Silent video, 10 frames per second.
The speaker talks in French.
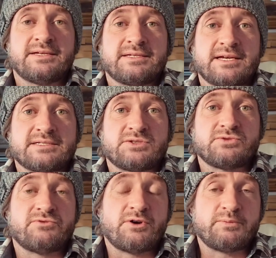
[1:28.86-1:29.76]
car c'est
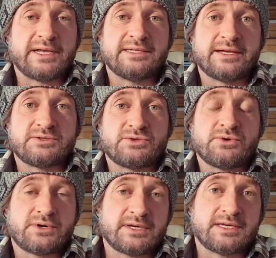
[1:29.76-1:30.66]
souvent en pleine
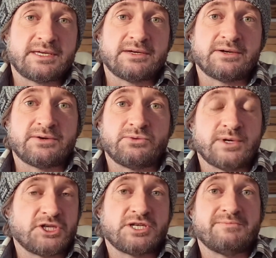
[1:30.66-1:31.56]
nature et euh, où
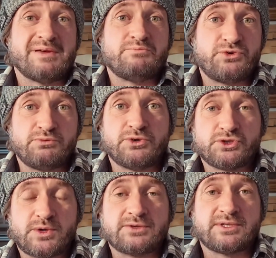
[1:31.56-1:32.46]
là, j'ai même plus
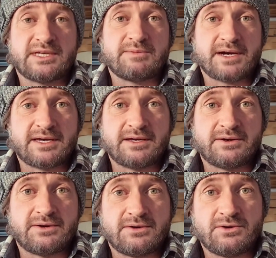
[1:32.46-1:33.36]
besoin de démarrer
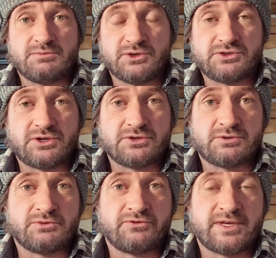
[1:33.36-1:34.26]
euh, le moteur de
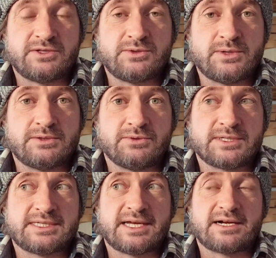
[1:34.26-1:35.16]
mon véhicule. Donc,
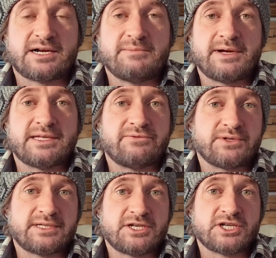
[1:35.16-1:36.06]
ça a quand même un
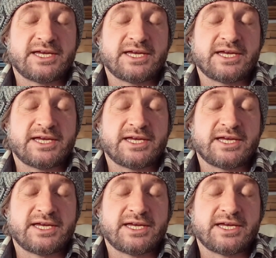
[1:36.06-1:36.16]
avantage